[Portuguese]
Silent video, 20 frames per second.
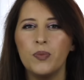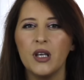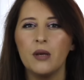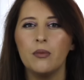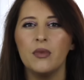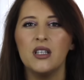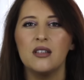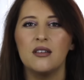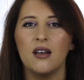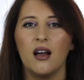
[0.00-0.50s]

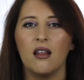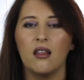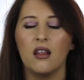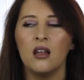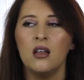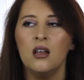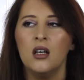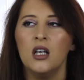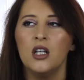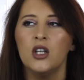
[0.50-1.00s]

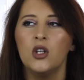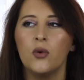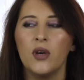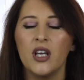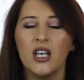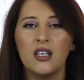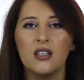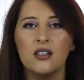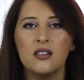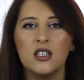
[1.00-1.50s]
pigmentada, não
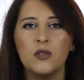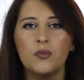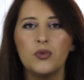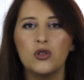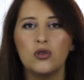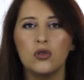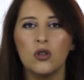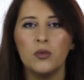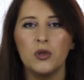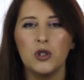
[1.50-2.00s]
é aquele tipo
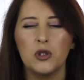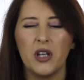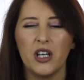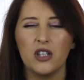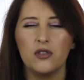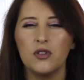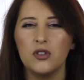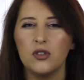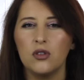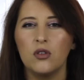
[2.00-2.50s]
de sombras que
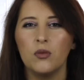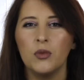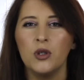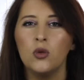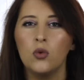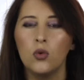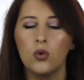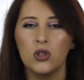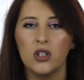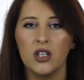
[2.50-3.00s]
às vezes eu
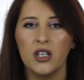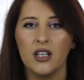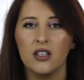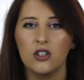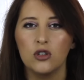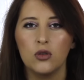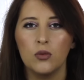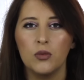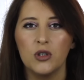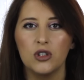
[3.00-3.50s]
também não curto
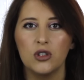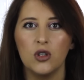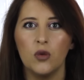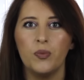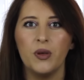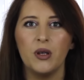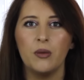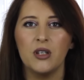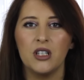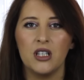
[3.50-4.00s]
aquelas sombras
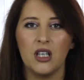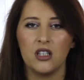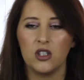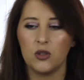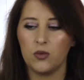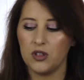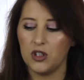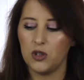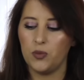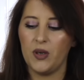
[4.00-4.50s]
tão
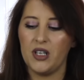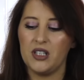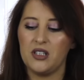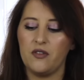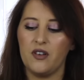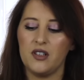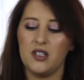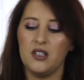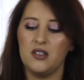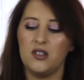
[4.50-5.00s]
pigmentadas que vocês parece
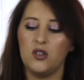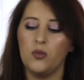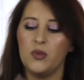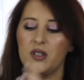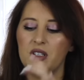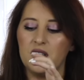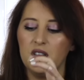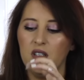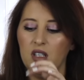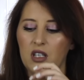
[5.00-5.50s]
que fazem assim
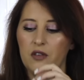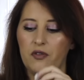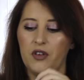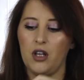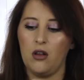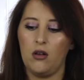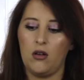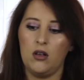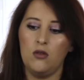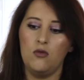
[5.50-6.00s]
uma ceninha e
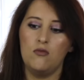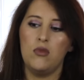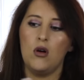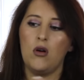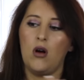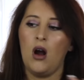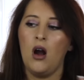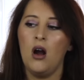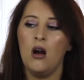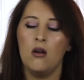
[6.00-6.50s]
fica logo ali um
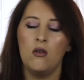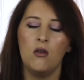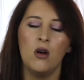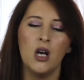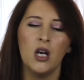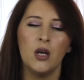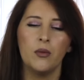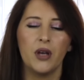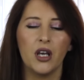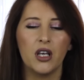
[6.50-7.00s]
borrão,
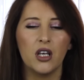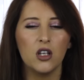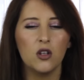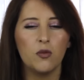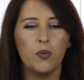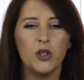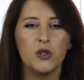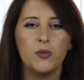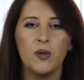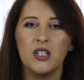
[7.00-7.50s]
porque aquilo
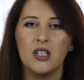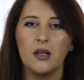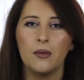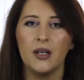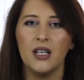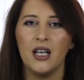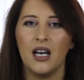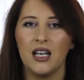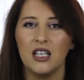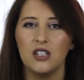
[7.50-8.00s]
depois para
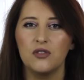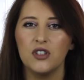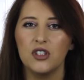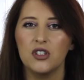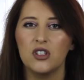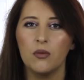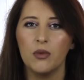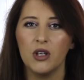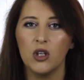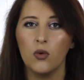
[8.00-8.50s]
trabalhar às
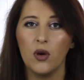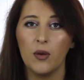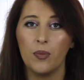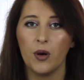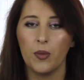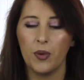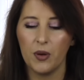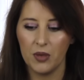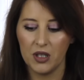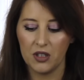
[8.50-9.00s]
vezes também não é
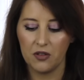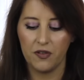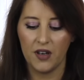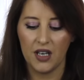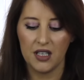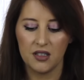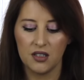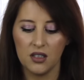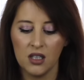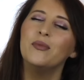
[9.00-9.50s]
propriamente
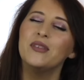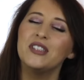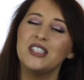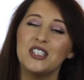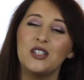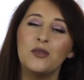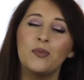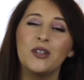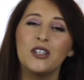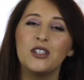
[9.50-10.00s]
fácil, mas
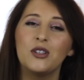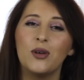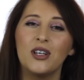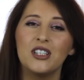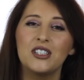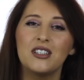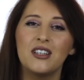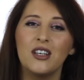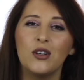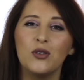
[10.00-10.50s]
esta paleta eu
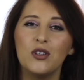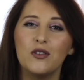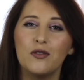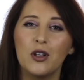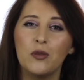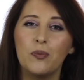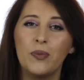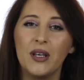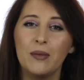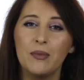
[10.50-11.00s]
acho que tem um
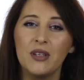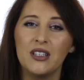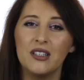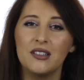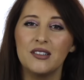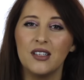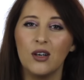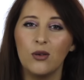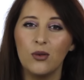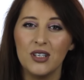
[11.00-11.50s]
nível de
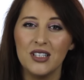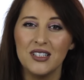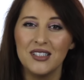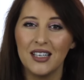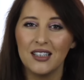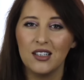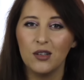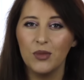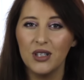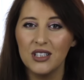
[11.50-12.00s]
pigmentação
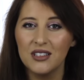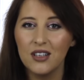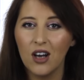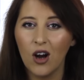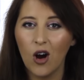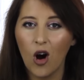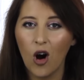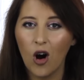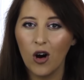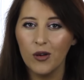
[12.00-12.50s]
exatamente
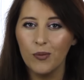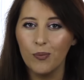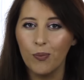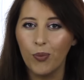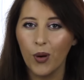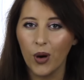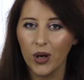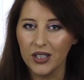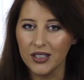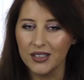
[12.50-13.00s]
on
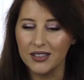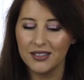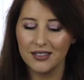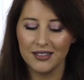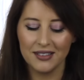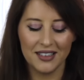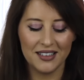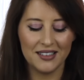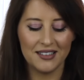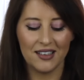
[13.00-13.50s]
point,
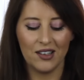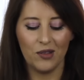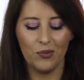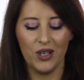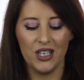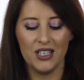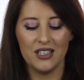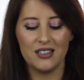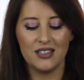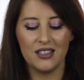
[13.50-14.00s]

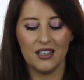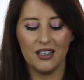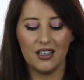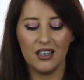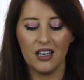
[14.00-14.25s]
literalmente.